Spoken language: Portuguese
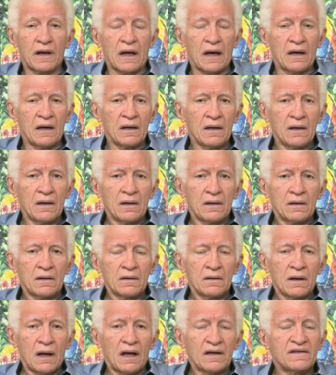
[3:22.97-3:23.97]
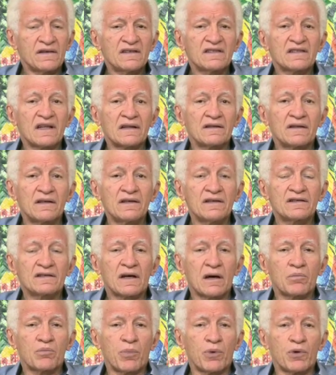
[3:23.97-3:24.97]
falar: as
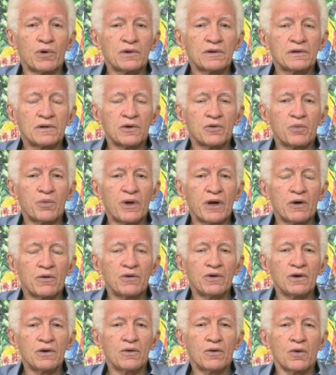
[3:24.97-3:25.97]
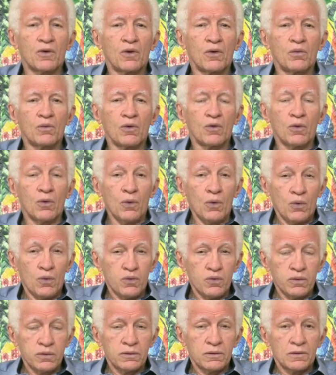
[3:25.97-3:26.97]
estatísticas apontam o Piauí como
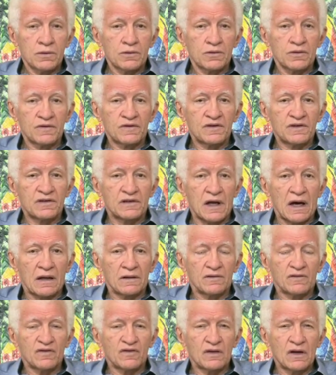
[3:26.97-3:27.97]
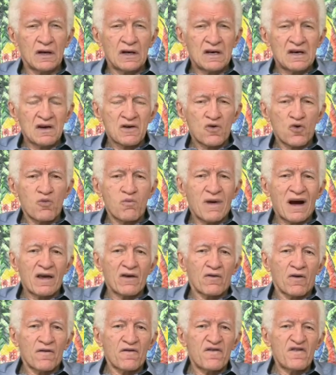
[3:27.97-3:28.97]
um dos estados com
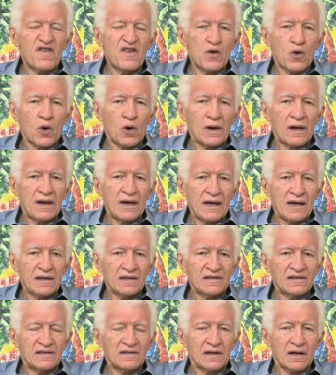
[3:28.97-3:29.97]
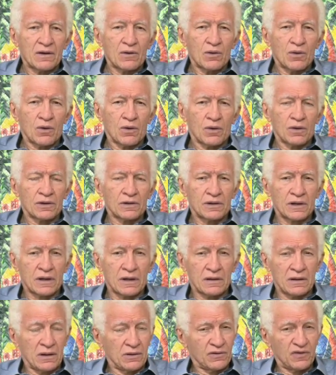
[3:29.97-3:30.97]
maior violência
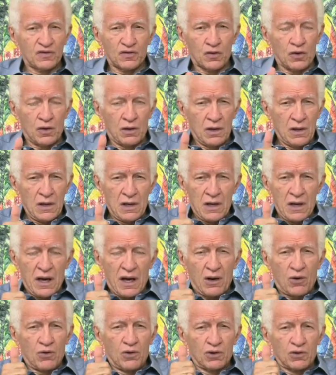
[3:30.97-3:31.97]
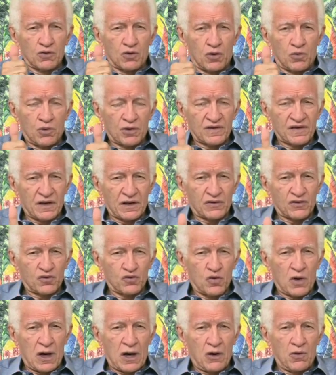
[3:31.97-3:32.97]
contra, não só, é contra o
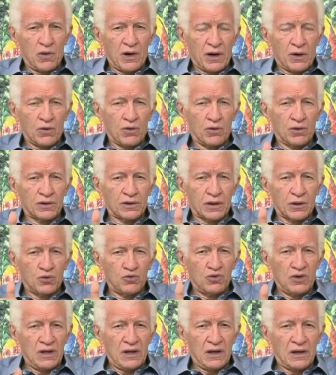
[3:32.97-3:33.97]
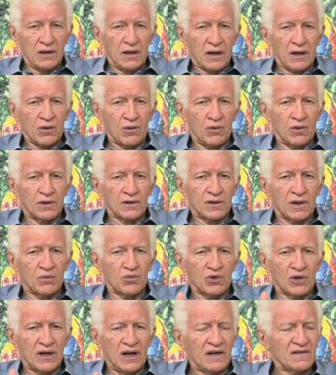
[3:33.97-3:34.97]
homossexual, é contra o negro, é contra
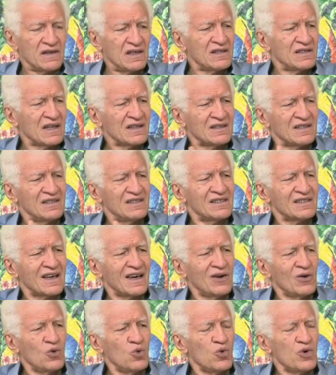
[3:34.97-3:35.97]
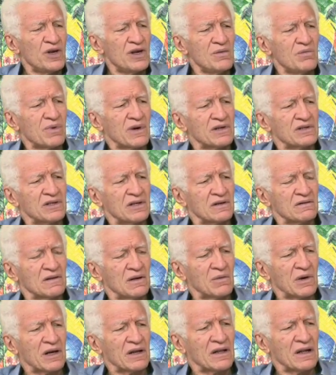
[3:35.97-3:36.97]
a mulher. Essa estatística é ruim para a
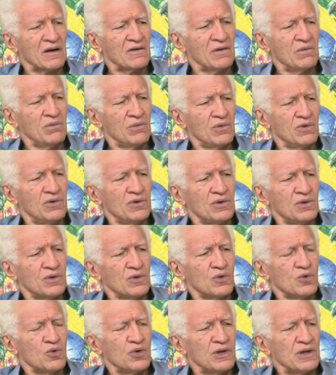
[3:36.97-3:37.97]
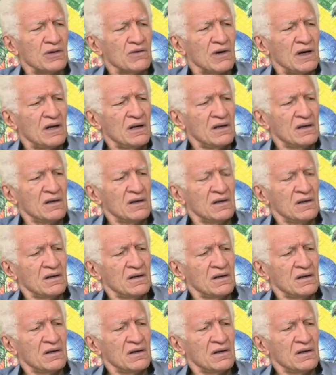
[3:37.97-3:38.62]
gente, não, né, Marinalva? É muito ruim, não é?